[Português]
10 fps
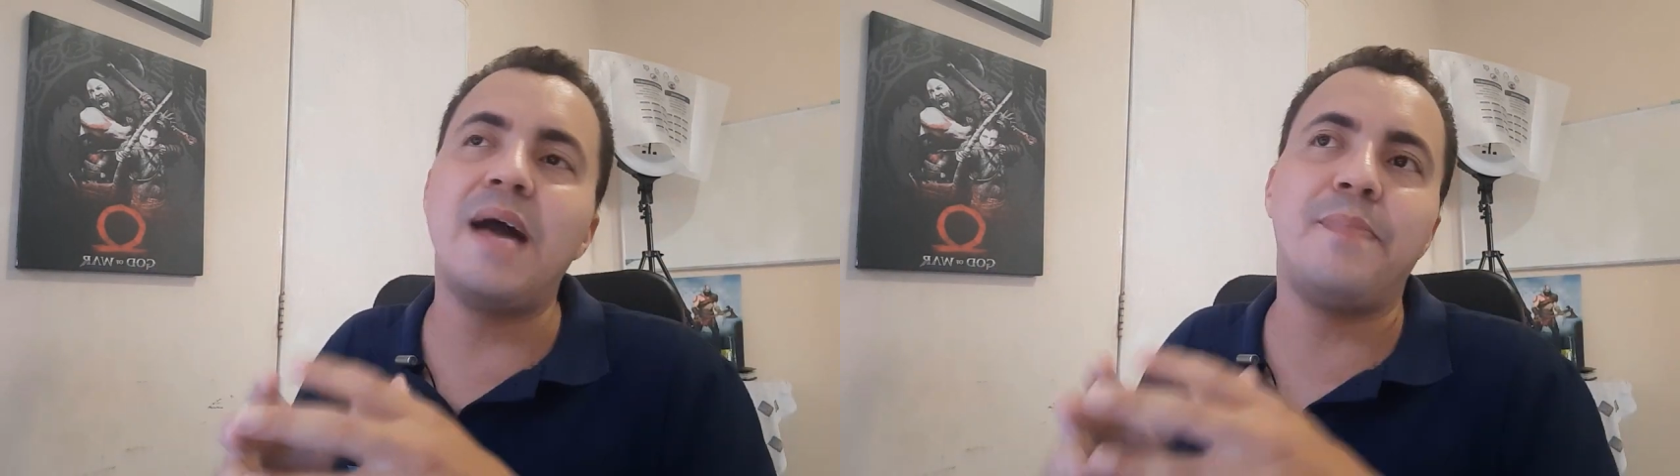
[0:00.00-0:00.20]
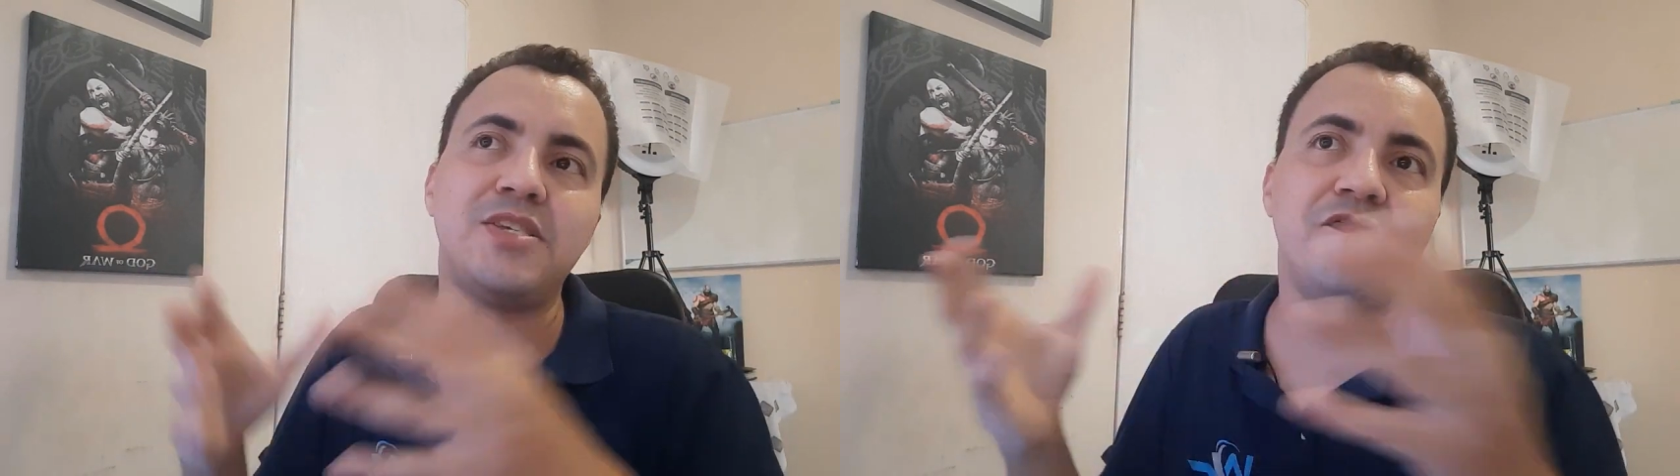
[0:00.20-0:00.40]

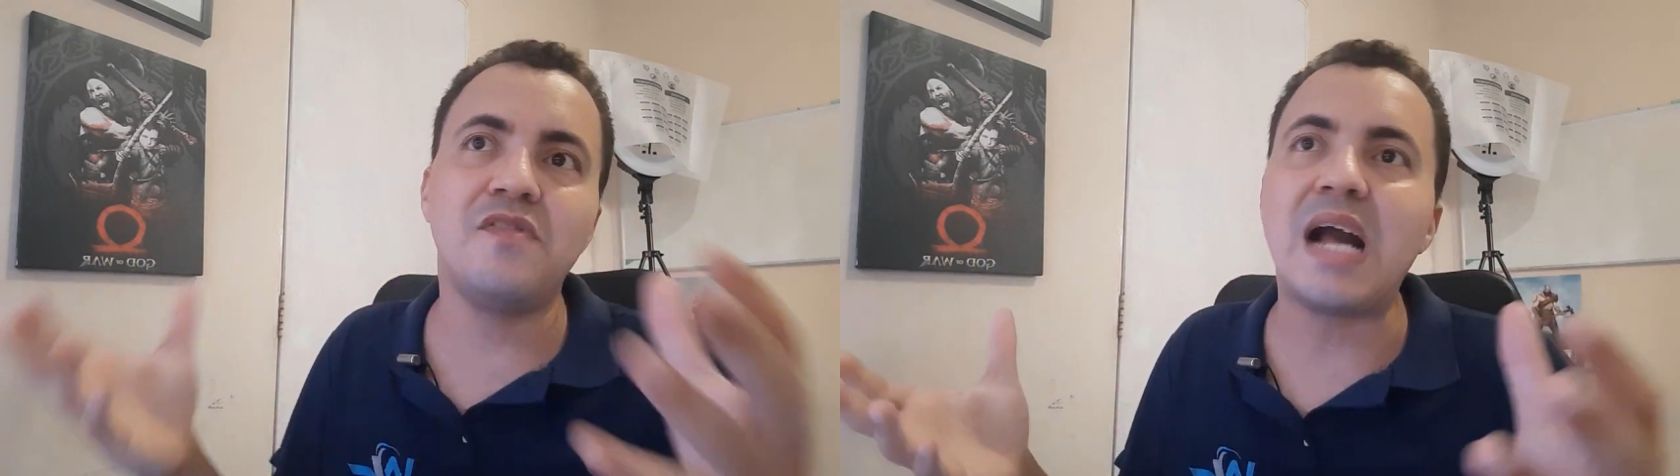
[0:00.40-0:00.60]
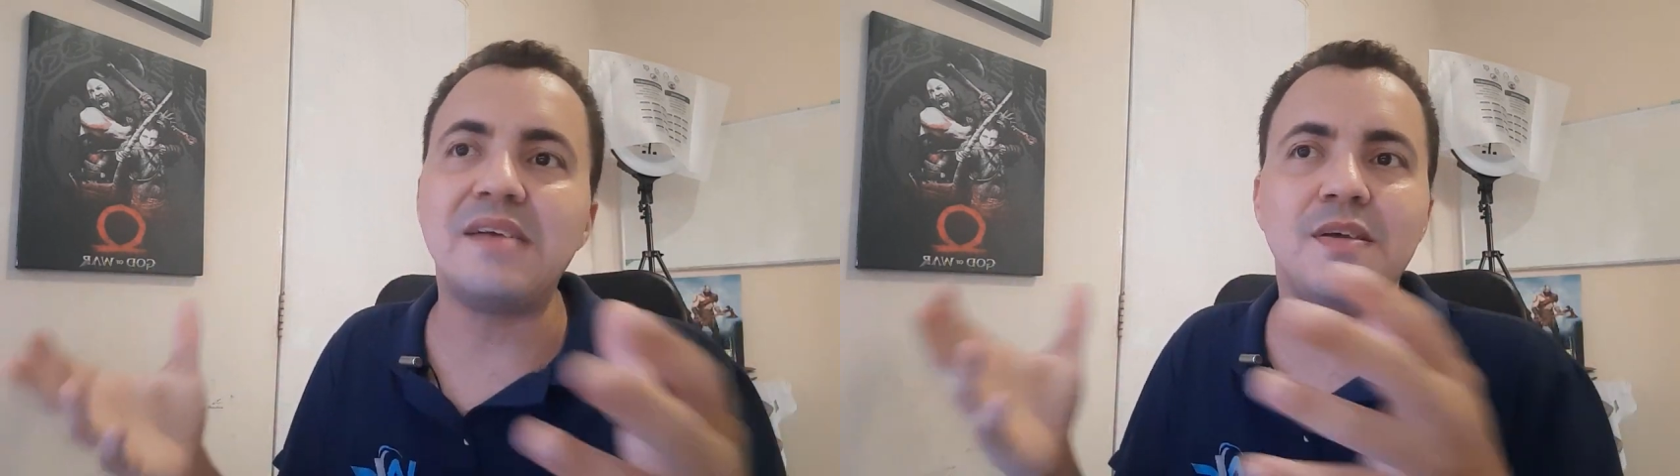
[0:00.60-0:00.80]
Ah, para
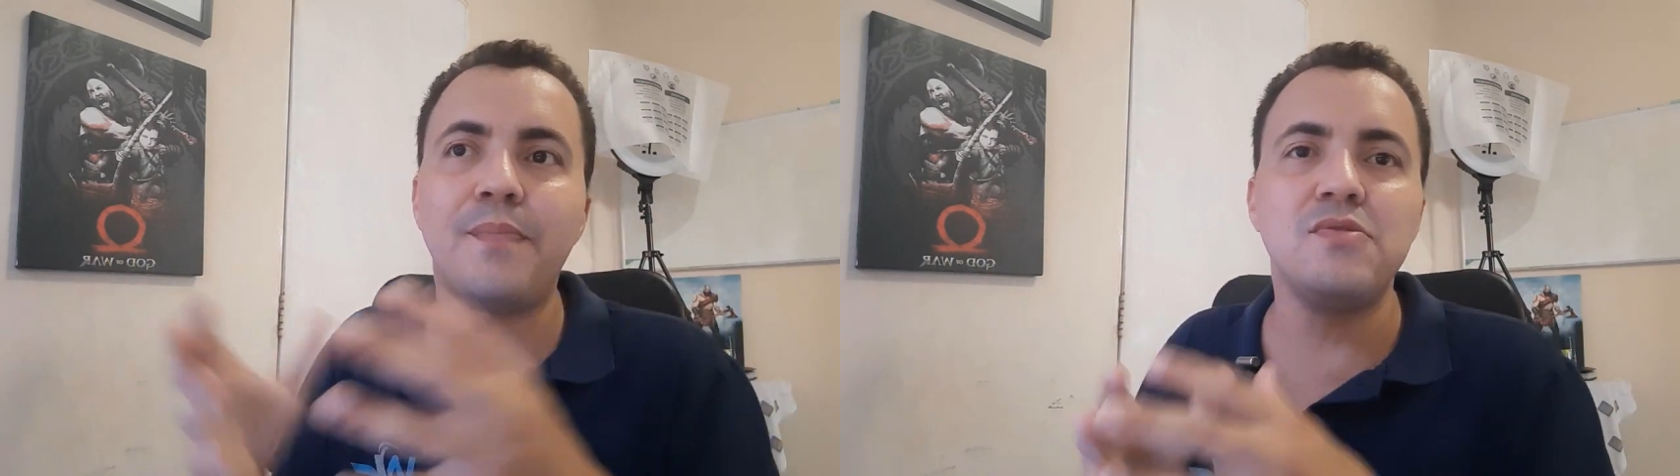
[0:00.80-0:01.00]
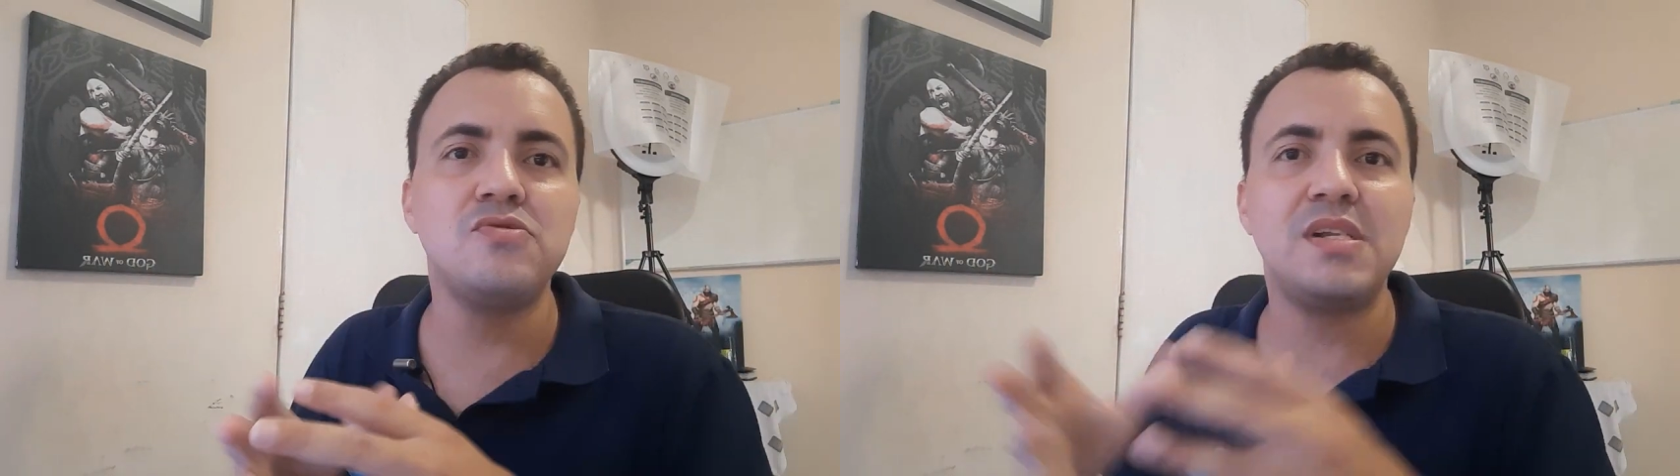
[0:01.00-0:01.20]
divulgar você pode